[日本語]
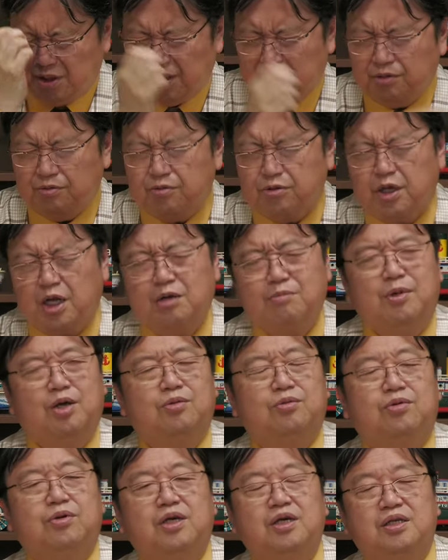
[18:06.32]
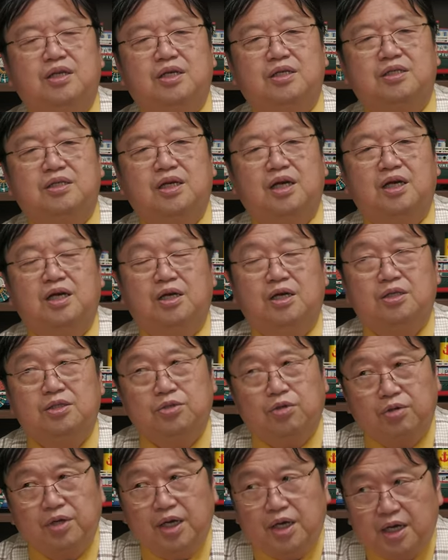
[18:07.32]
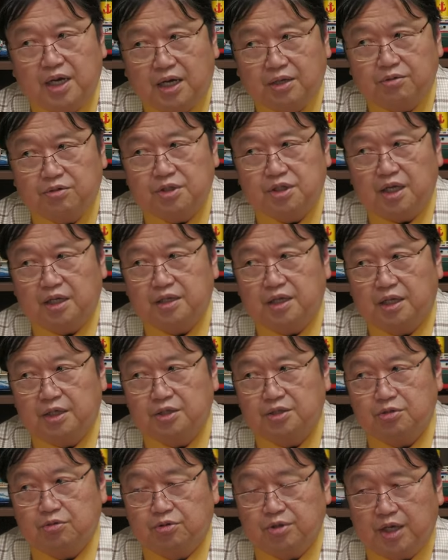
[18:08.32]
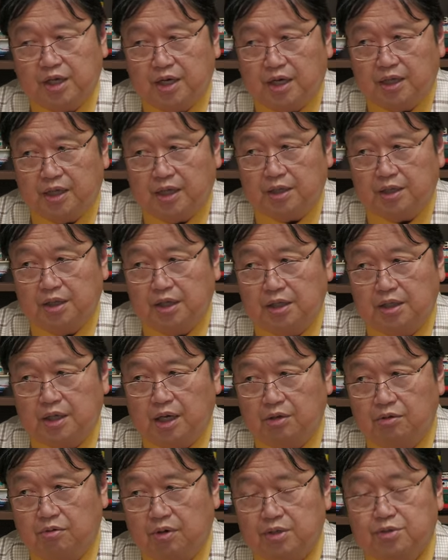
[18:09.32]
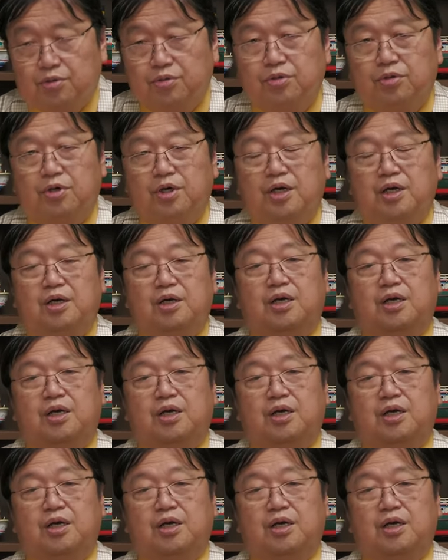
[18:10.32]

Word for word: 「シン・ウルトラマン」の時にですねちょ映画としてはななじゅうごてんかなって言ったのは、その